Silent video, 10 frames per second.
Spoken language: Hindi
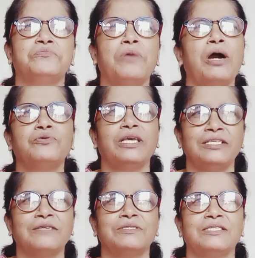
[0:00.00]
माँ को नहीं
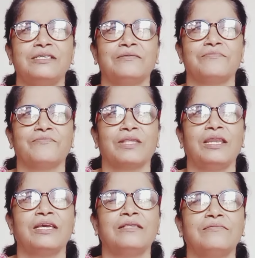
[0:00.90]
समझती
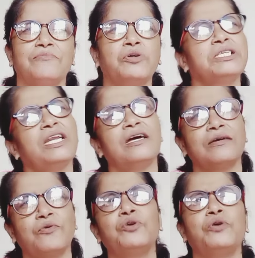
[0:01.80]
लेकिन बहुत सी
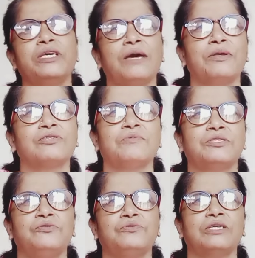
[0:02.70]
कोई कोई क्या मैं तो
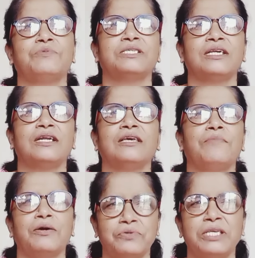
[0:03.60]
समझती हूँ दस परसेंट लड़कियाँ
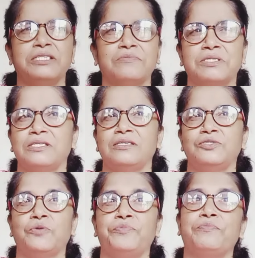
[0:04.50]
माँ को नहीं समझती
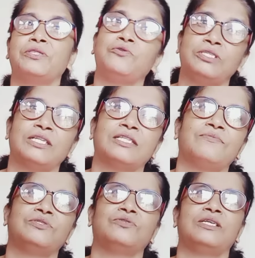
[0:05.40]
जो अपने पति को ज़्यादा
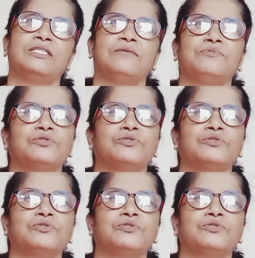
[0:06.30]
तवज्जो देती हैं अपने